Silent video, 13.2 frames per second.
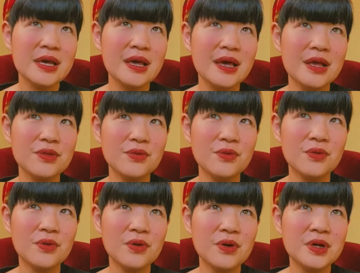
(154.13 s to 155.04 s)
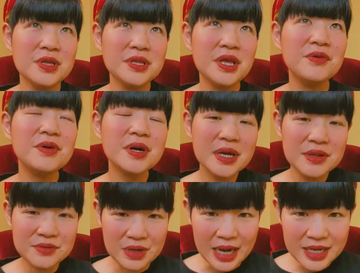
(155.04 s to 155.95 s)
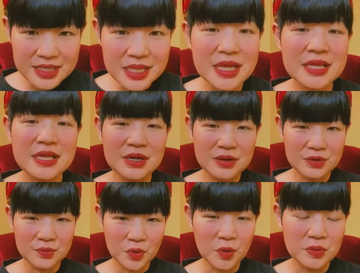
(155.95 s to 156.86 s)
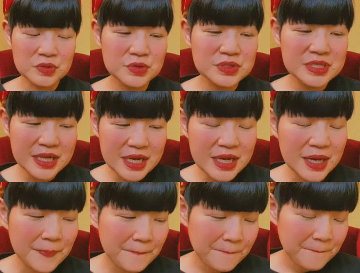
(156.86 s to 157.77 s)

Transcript: えっと、電話かけるの空いてたんだけれども、そしたら、